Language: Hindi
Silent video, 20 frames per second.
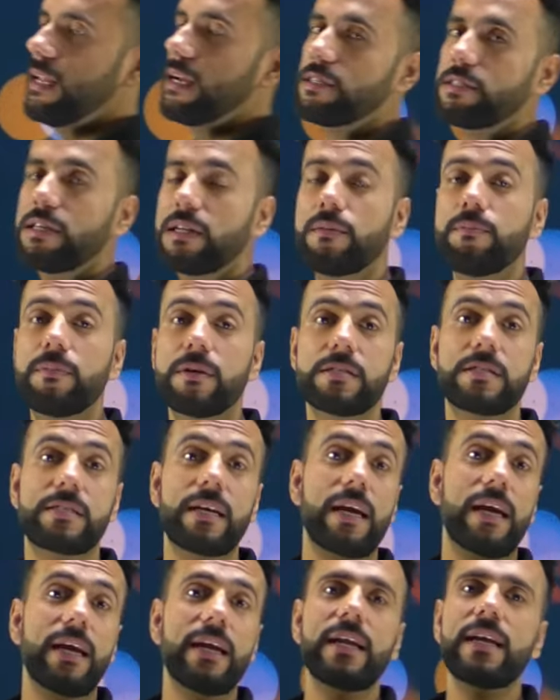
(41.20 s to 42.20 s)
लेक्चर नंबर
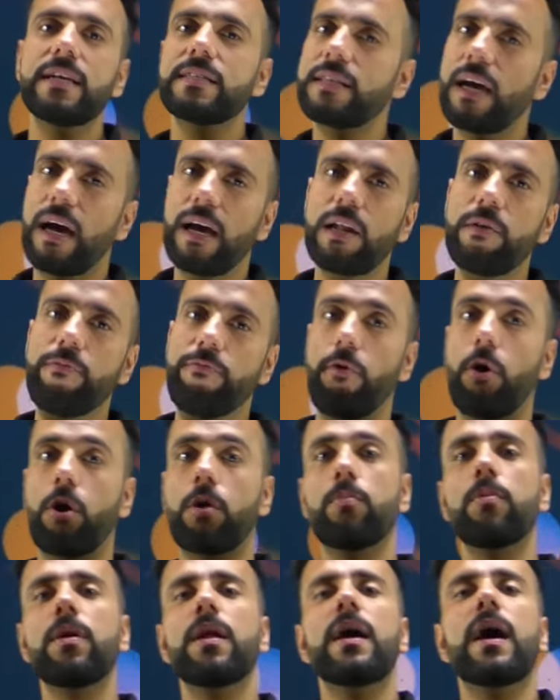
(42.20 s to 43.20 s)
सेकेंड के सारे
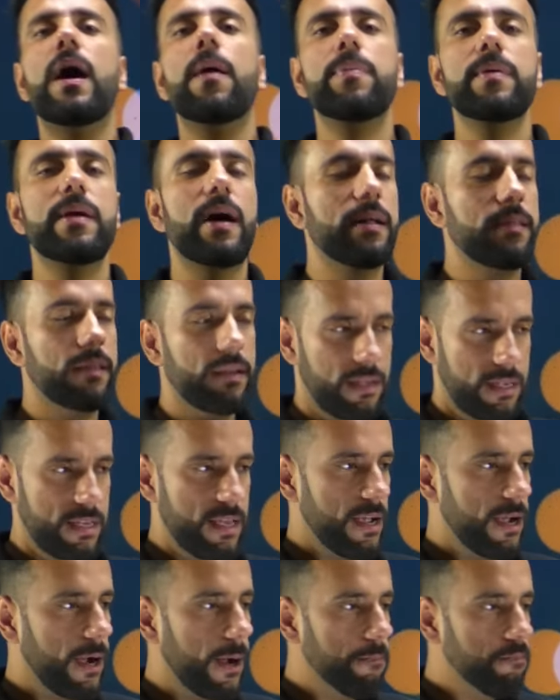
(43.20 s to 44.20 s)
फॉर्मूले आप याद
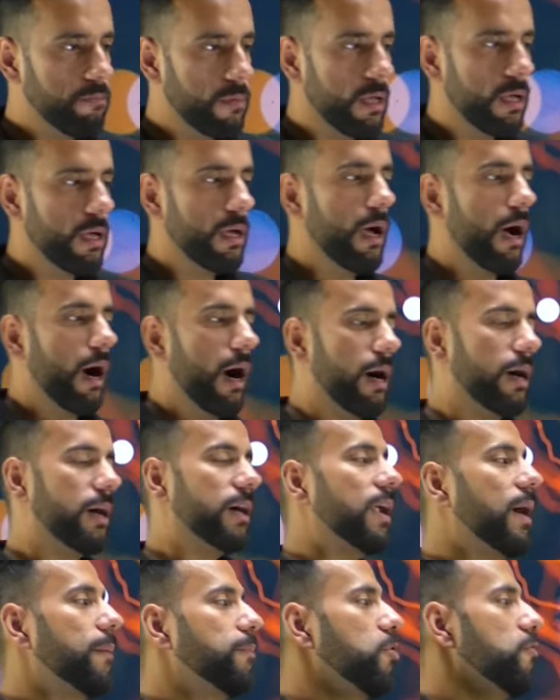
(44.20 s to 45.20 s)
रखिएगा
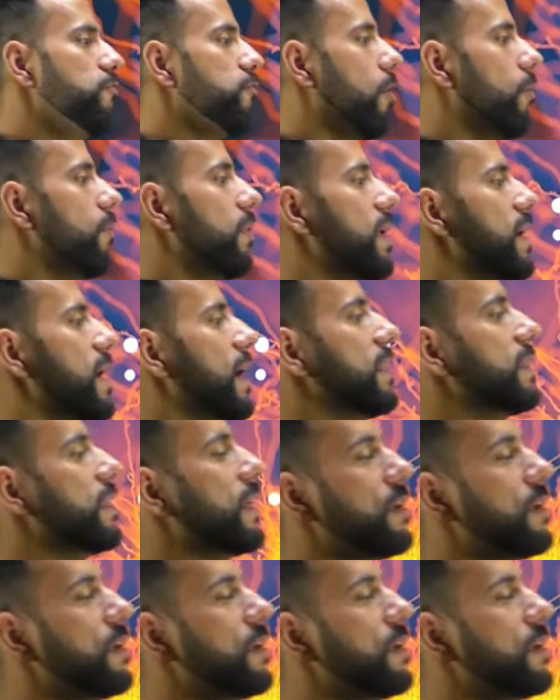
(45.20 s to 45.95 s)
अगर आपको फॉर्मूले याद